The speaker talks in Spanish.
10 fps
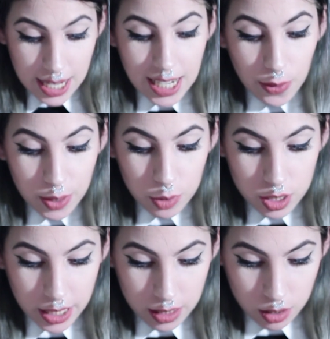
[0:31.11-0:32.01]
Les voy a
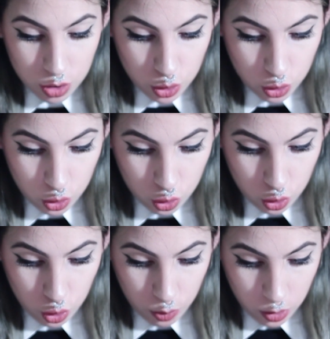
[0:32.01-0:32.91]
mostrar
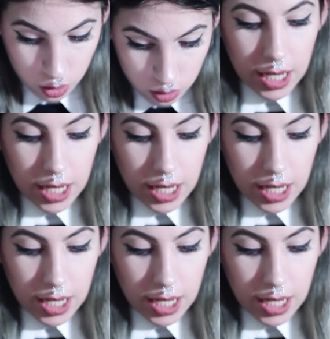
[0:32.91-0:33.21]
cómo